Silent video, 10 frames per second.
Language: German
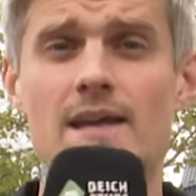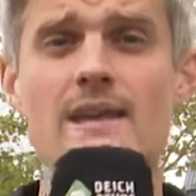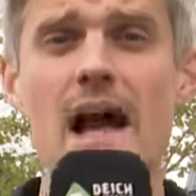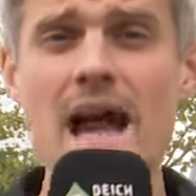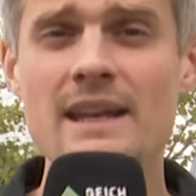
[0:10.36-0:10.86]

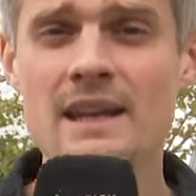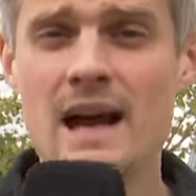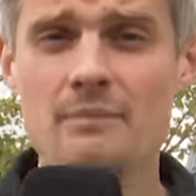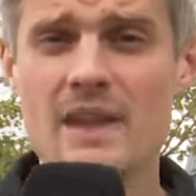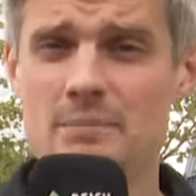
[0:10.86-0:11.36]
Die einen
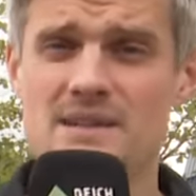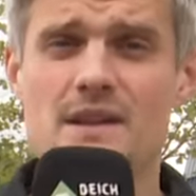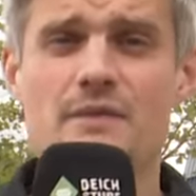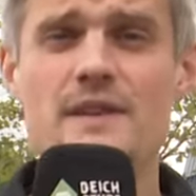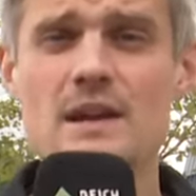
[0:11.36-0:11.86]
haben nach
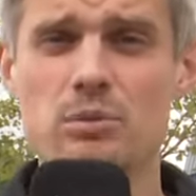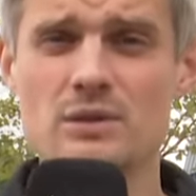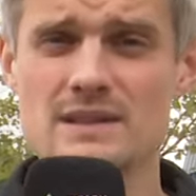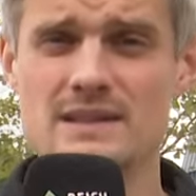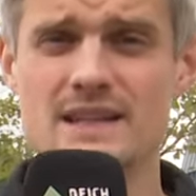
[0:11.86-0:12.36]
bisher vier
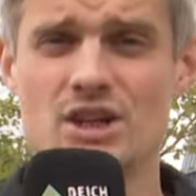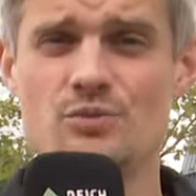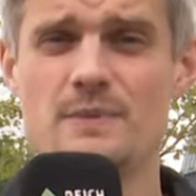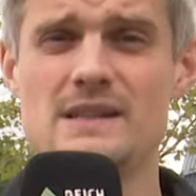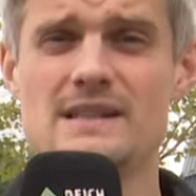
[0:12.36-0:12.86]

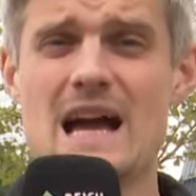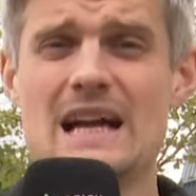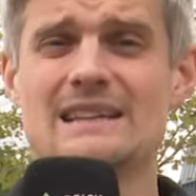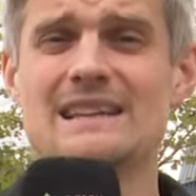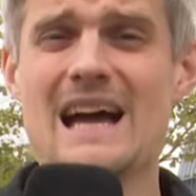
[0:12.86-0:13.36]

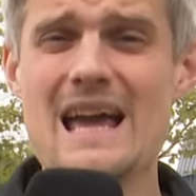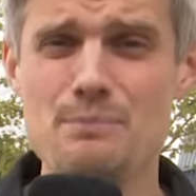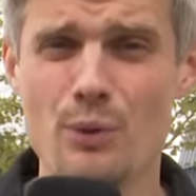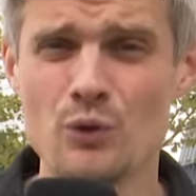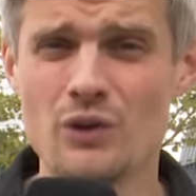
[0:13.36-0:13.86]
Bundesligaspieltagen drei
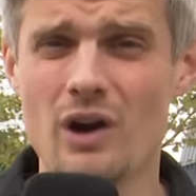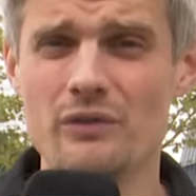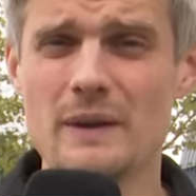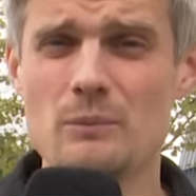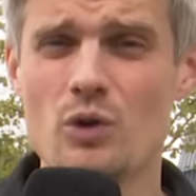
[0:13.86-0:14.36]
Punkte
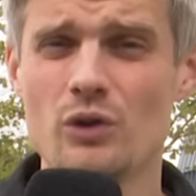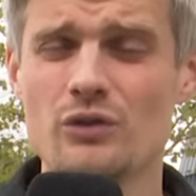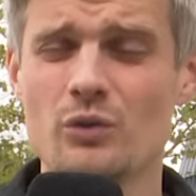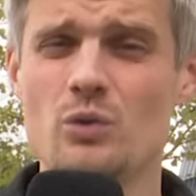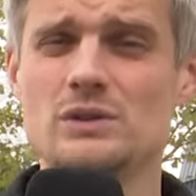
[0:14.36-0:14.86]
auf dem
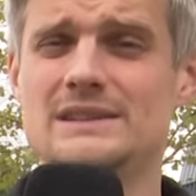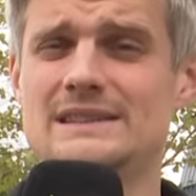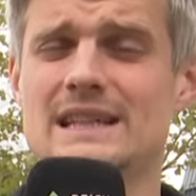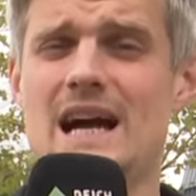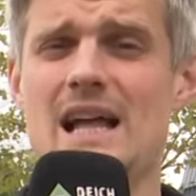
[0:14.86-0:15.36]
Konto,
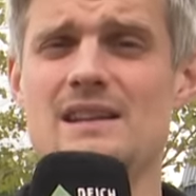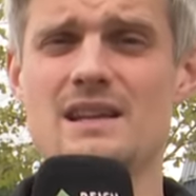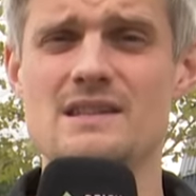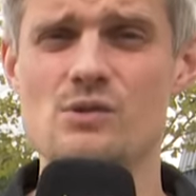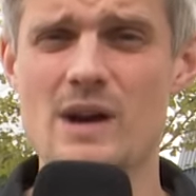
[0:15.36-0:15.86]
die
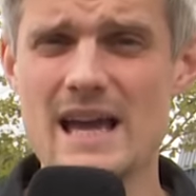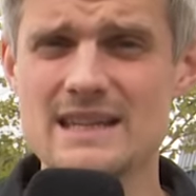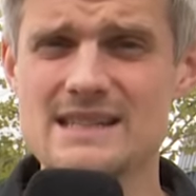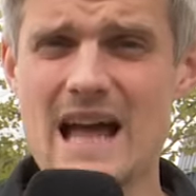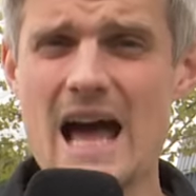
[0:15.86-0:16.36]
anderen sogar
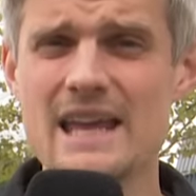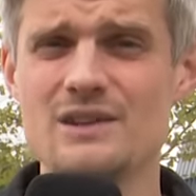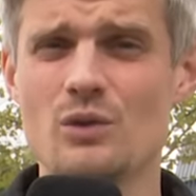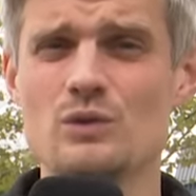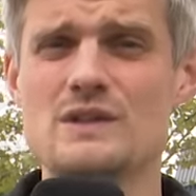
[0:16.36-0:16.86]
erst
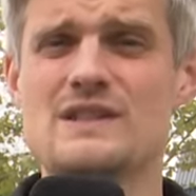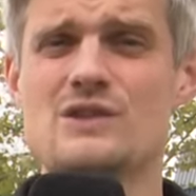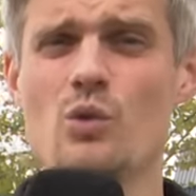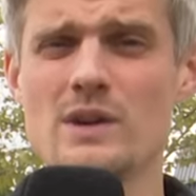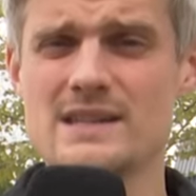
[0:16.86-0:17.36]
einen. Und
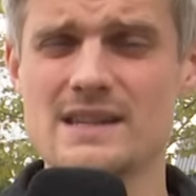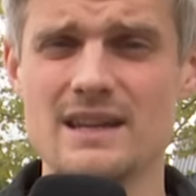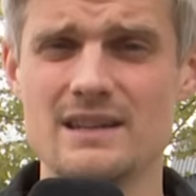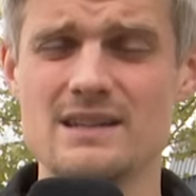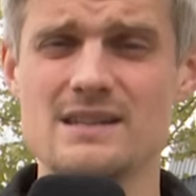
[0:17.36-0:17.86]
so
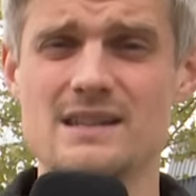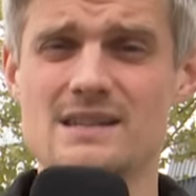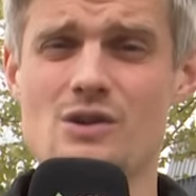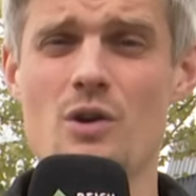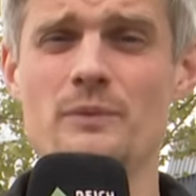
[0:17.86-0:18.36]
gesehen ist
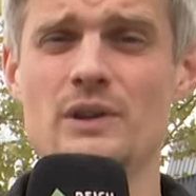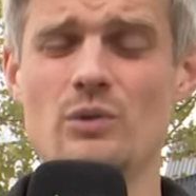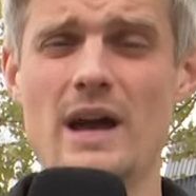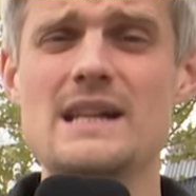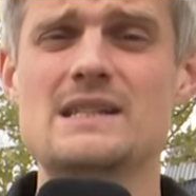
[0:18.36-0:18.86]
das kommende
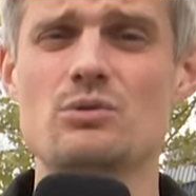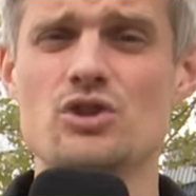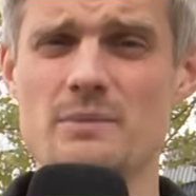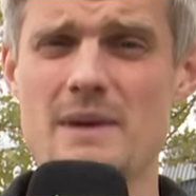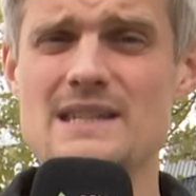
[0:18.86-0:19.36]
Duell
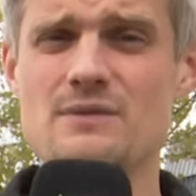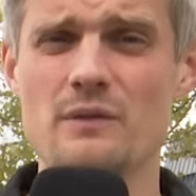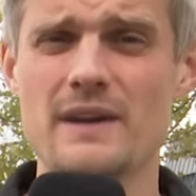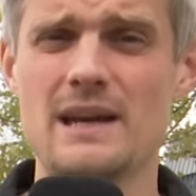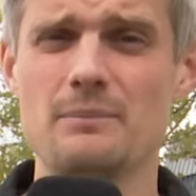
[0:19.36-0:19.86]
zwischen dem
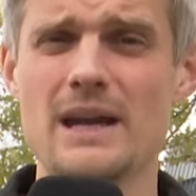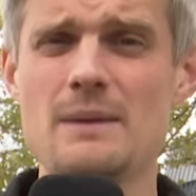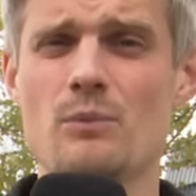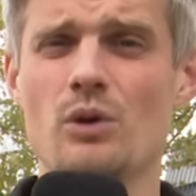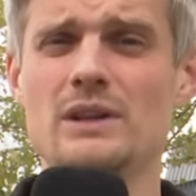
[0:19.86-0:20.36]
SV Werder
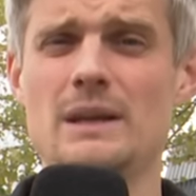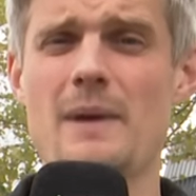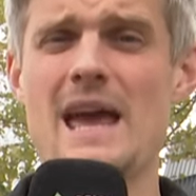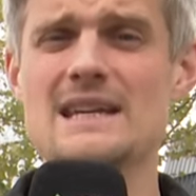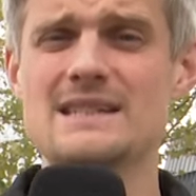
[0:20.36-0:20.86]
Bremen und
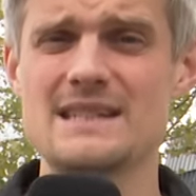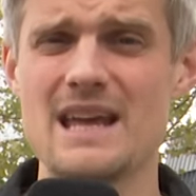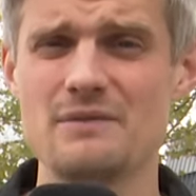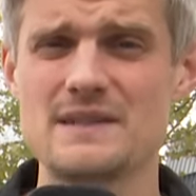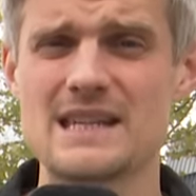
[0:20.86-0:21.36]
dem ersten
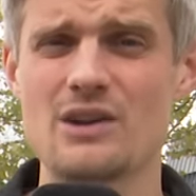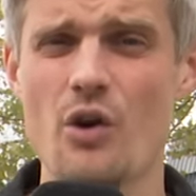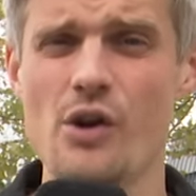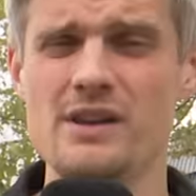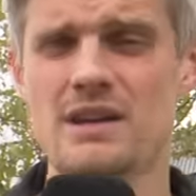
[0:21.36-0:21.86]
FC
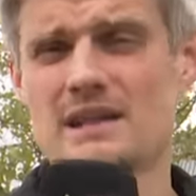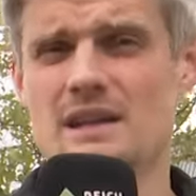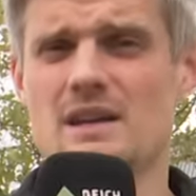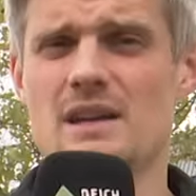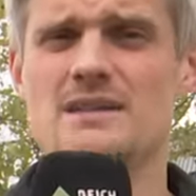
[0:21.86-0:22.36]
Köln
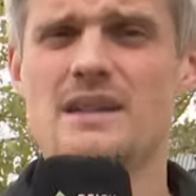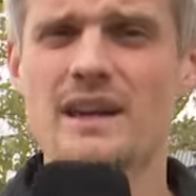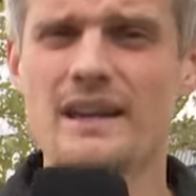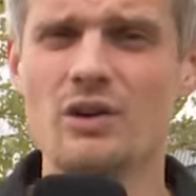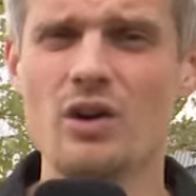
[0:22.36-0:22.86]
ja
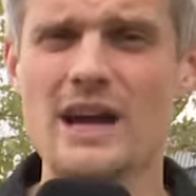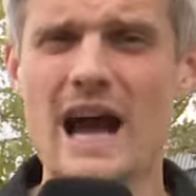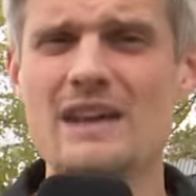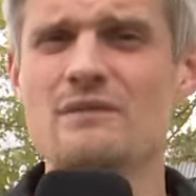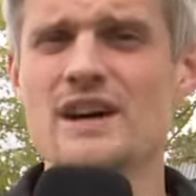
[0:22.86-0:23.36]
sicherlich noch
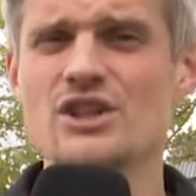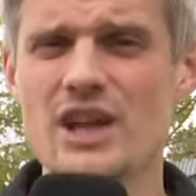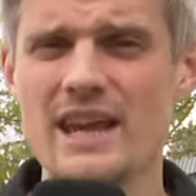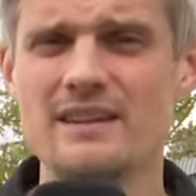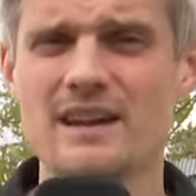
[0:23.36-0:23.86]
kein
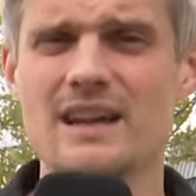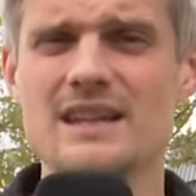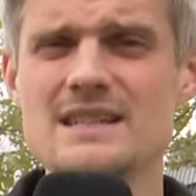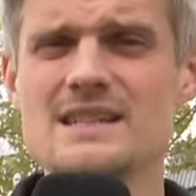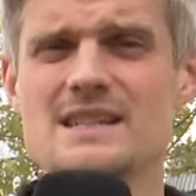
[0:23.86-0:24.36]
waschechter
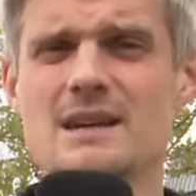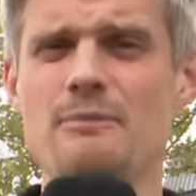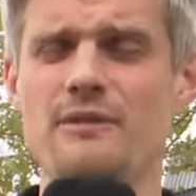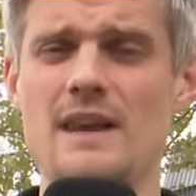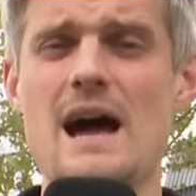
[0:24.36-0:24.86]

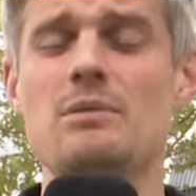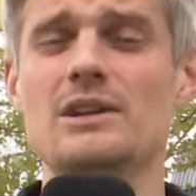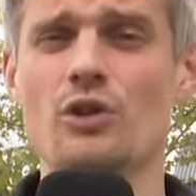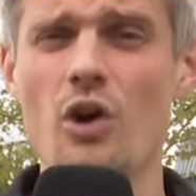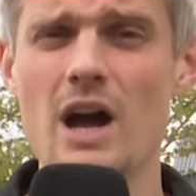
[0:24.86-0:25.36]
Krisengipfel, aber
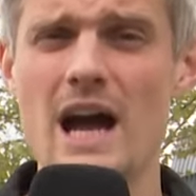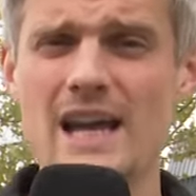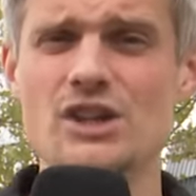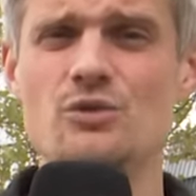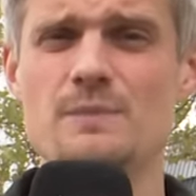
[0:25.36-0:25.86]
doch
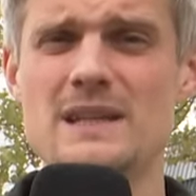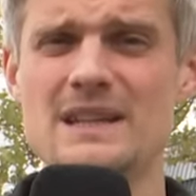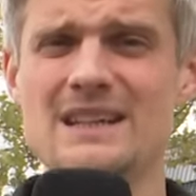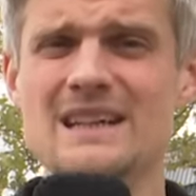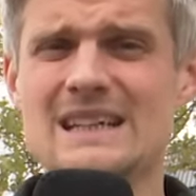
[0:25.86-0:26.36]
ein
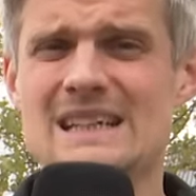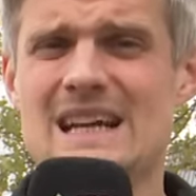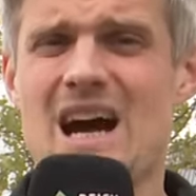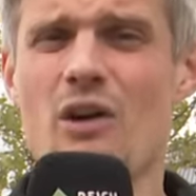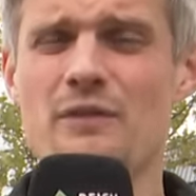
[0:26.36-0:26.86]
Spiel,
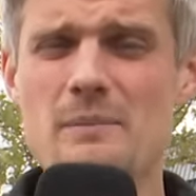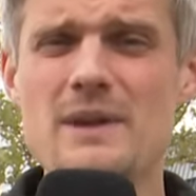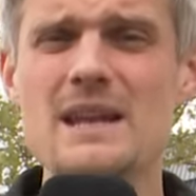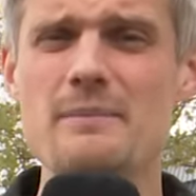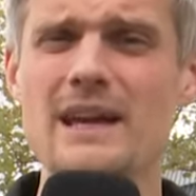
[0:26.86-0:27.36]
auf dem
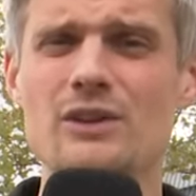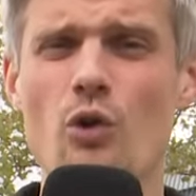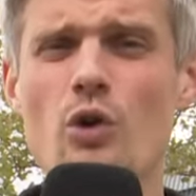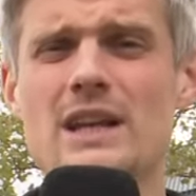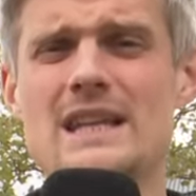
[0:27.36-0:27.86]
jede Menge
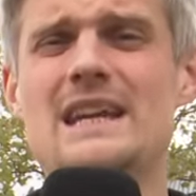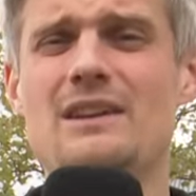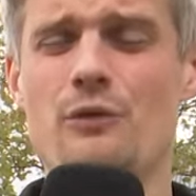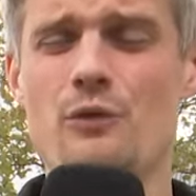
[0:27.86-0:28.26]
Druck liegt